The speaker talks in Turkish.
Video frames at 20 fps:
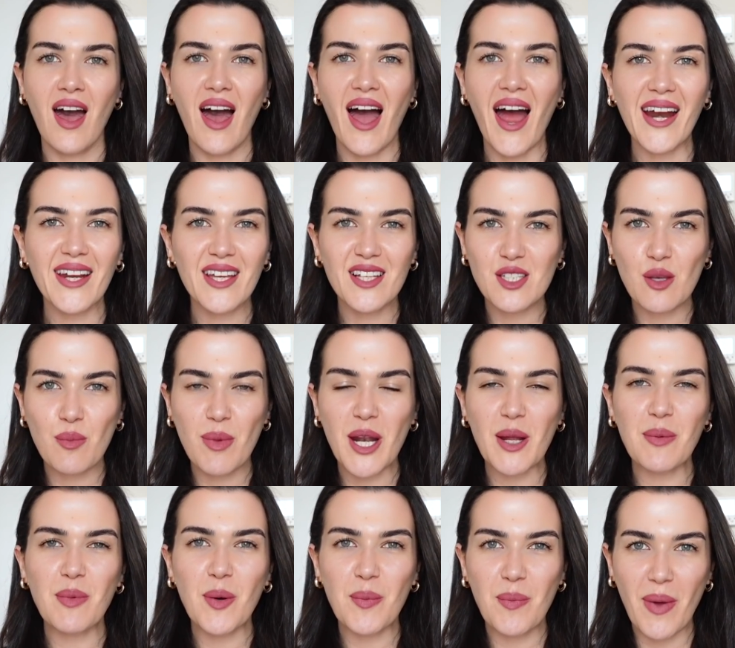Herkese
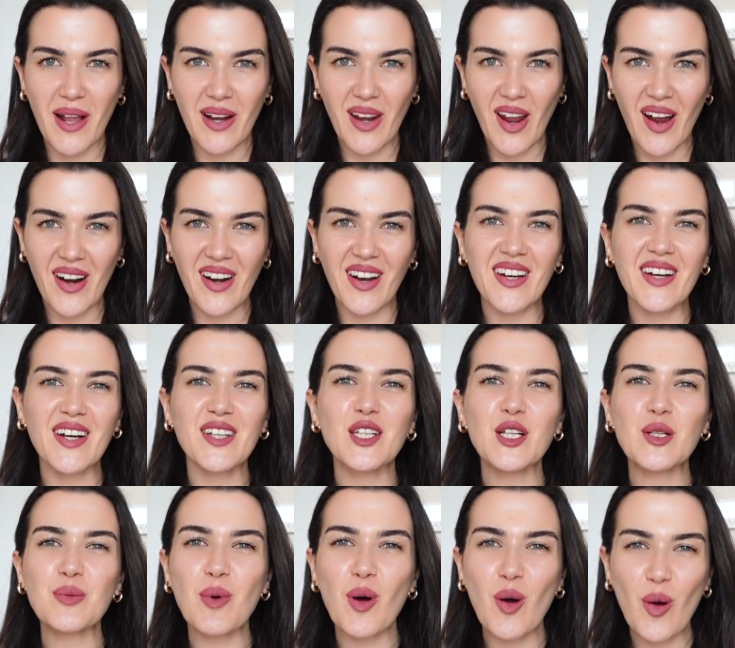merhaba ben Lara
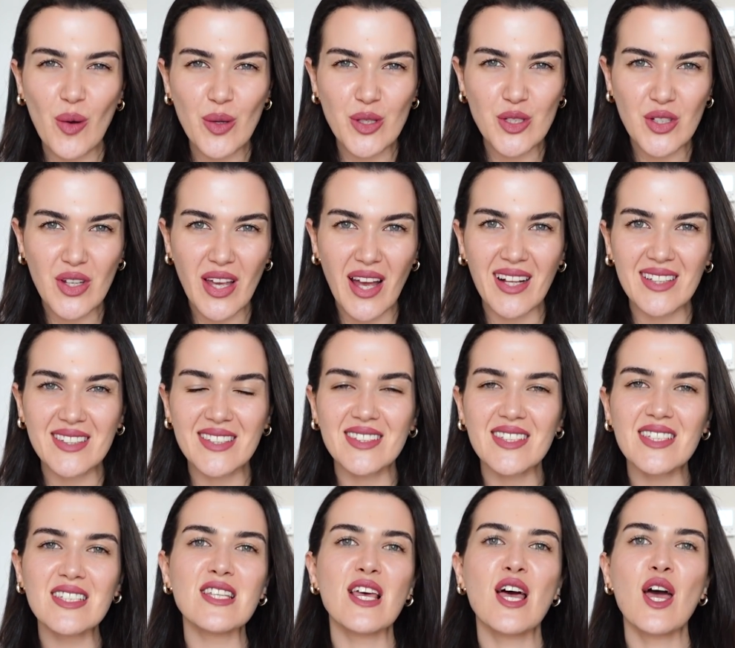kanalıma hoş
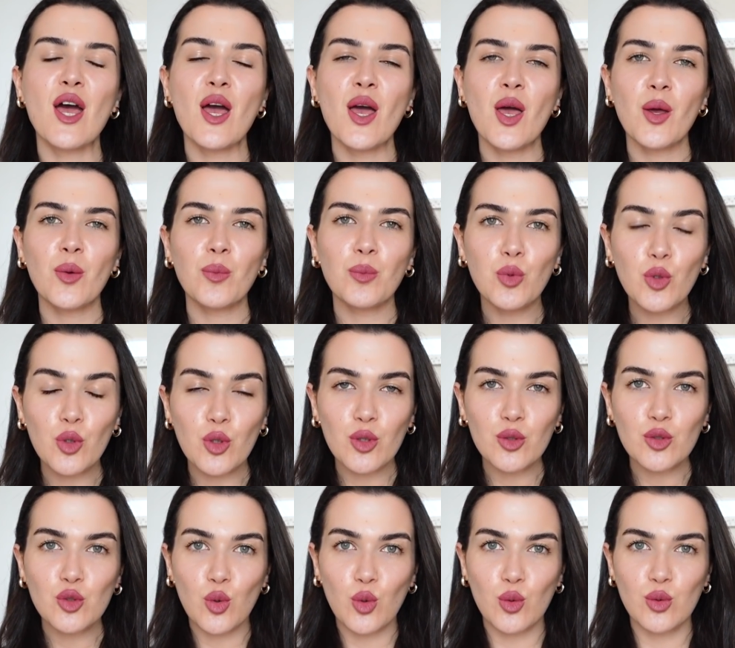geldiniz.
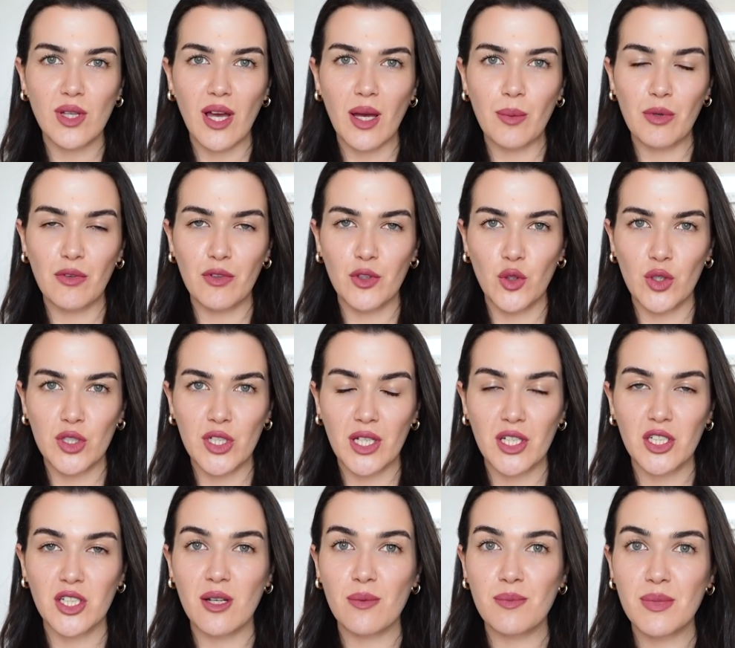Bugün çok güzel bir video
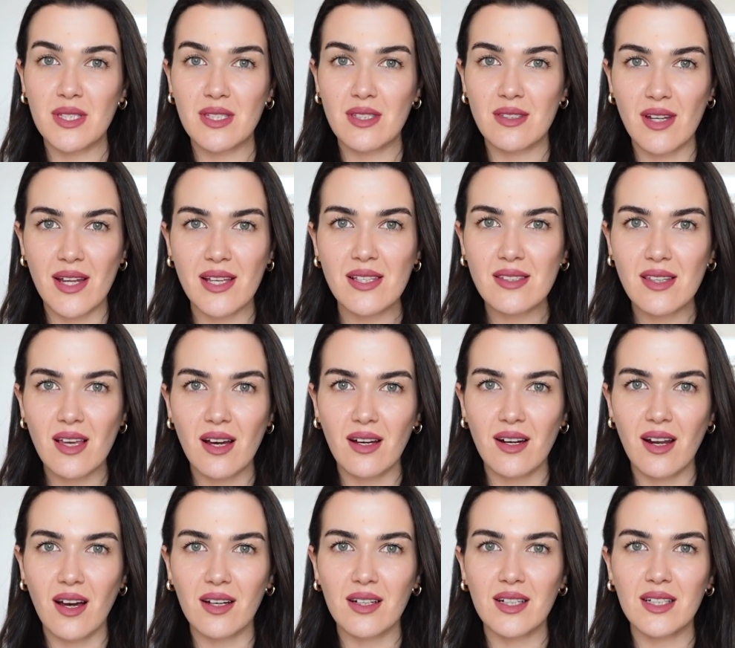çekeceğim stresle
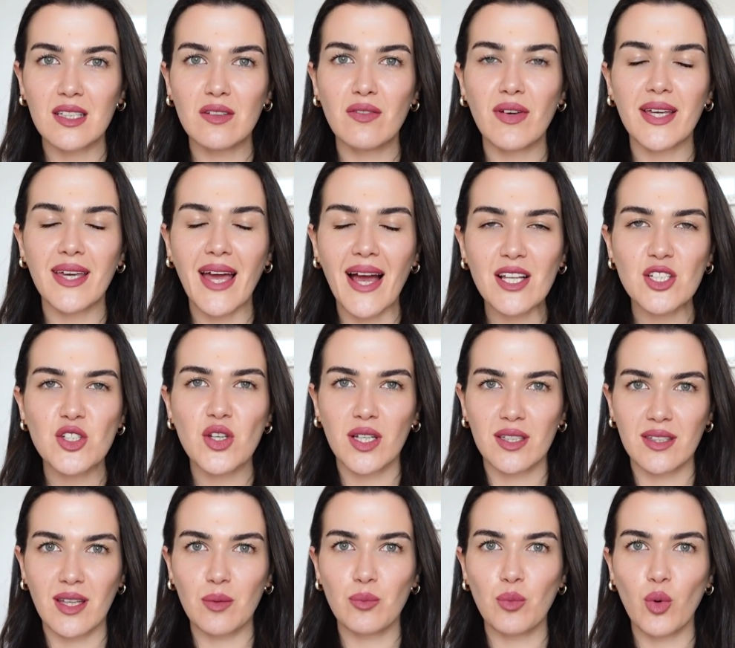alakalı ve
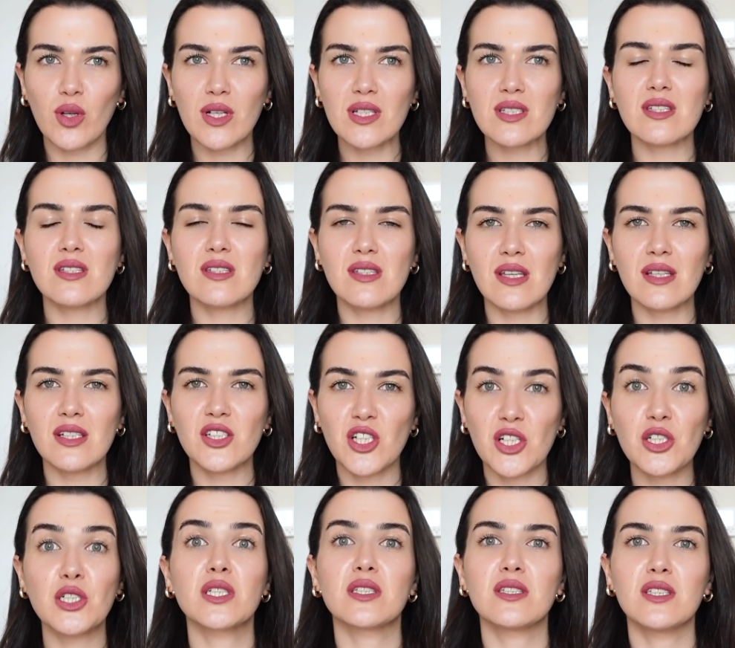gerçekten böyle sizi
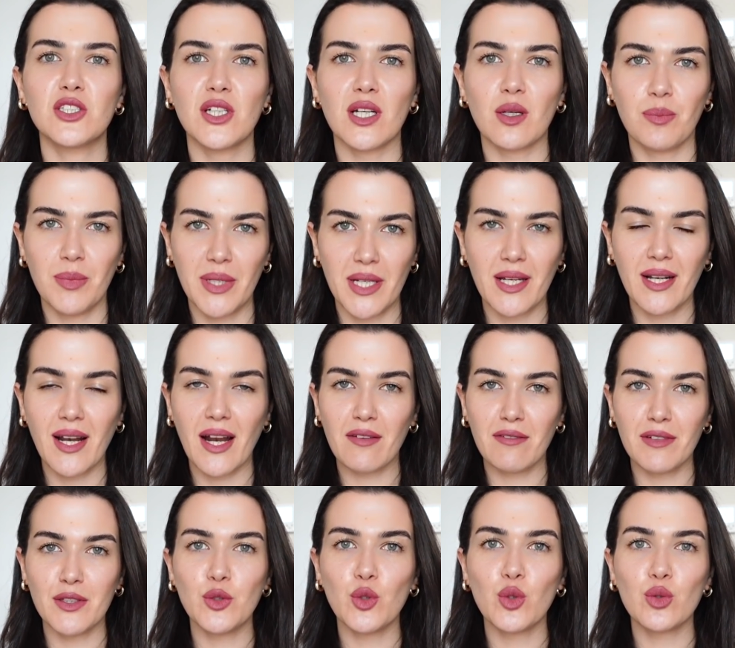şaşırtacak
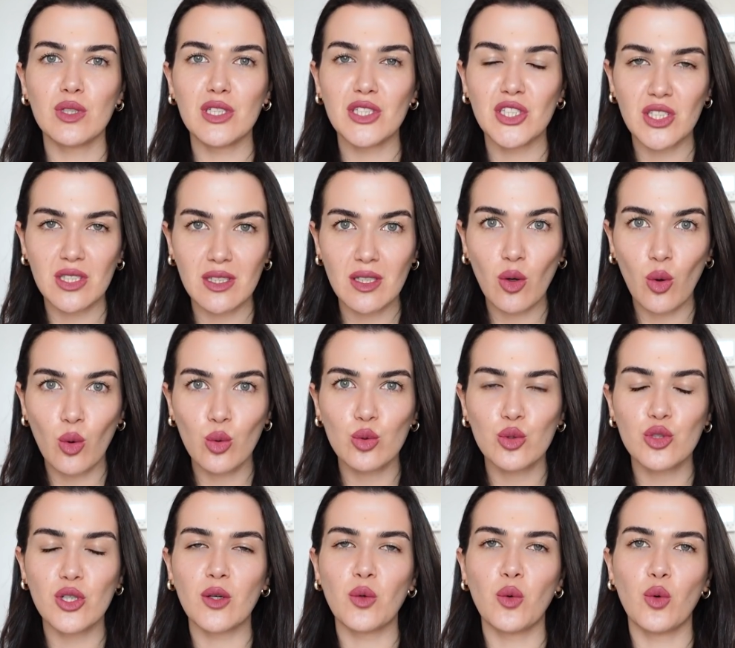bilgiler videonun içinde
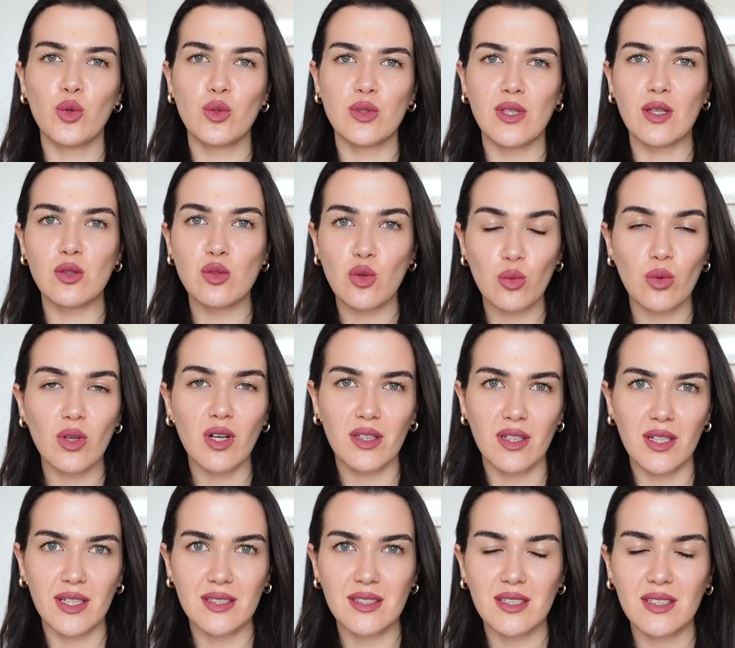olacak. O yüzden sonuna
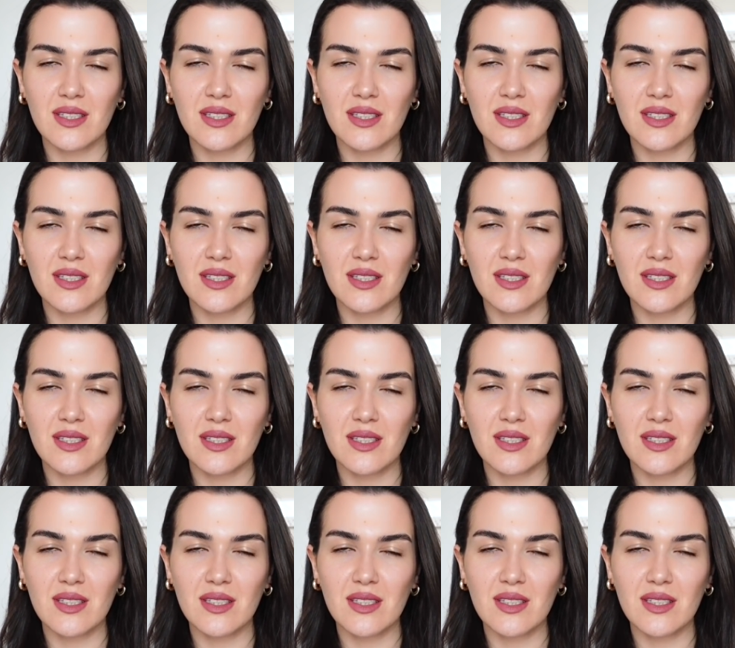kadar